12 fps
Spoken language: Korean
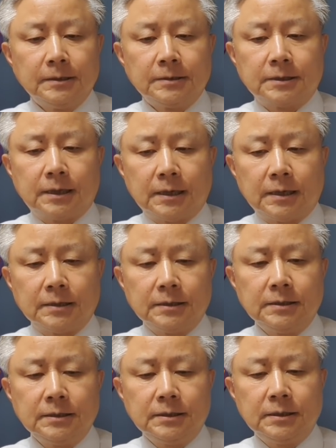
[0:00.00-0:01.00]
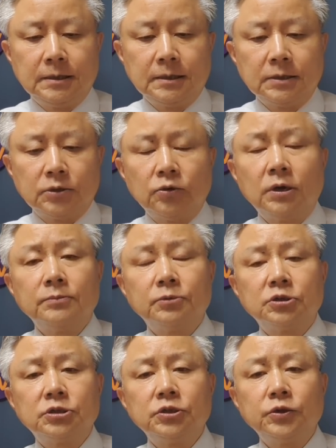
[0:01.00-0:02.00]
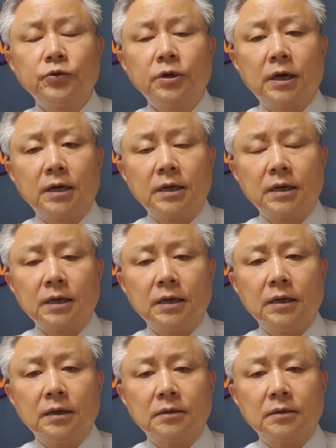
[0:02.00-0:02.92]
자, 이 그동안 뭐 지지율 하락